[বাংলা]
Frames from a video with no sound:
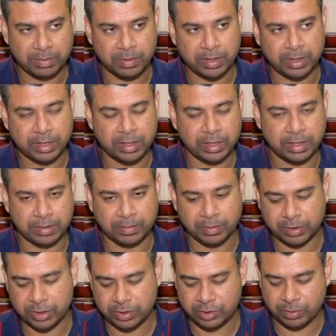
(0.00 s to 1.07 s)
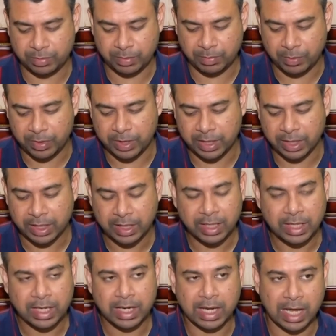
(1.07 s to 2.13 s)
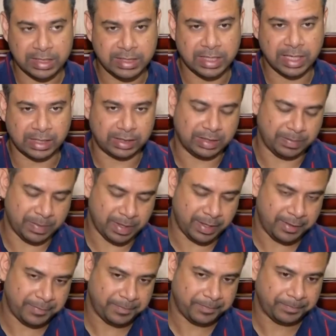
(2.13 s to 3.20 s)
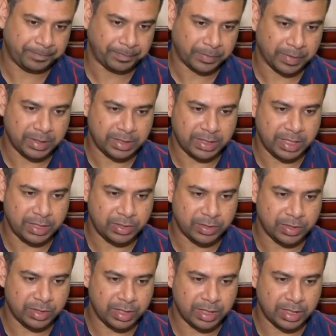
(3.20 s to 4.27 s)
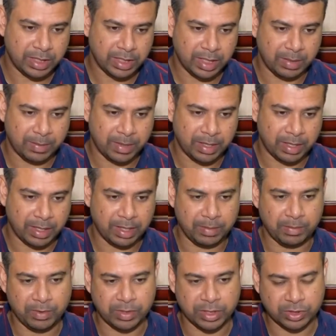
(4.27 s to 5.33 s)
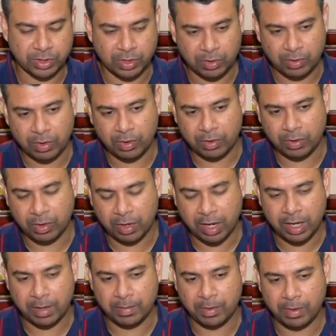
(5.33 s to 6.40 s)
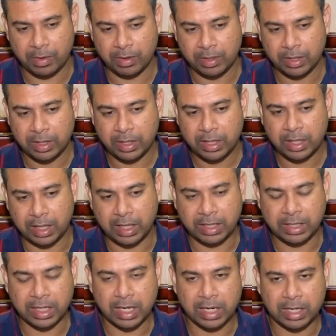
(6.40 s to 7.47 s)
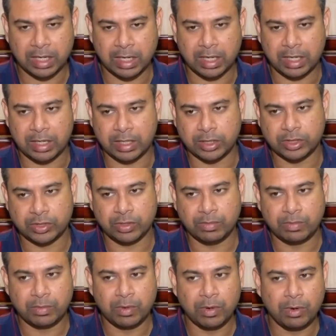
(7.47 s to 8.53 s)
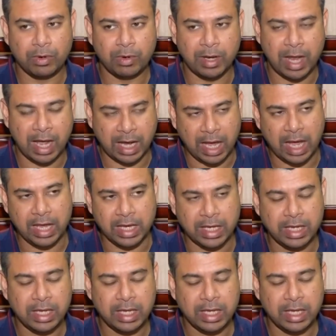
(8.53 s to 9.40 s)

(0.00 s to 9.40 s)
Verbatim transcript: বই প্রতিচ্ছবি বইটি কাজে লাগতে পারে সেই জন্যে আমার এই বইটা সংকলন করা এবং এটার সবগুলো লেখাই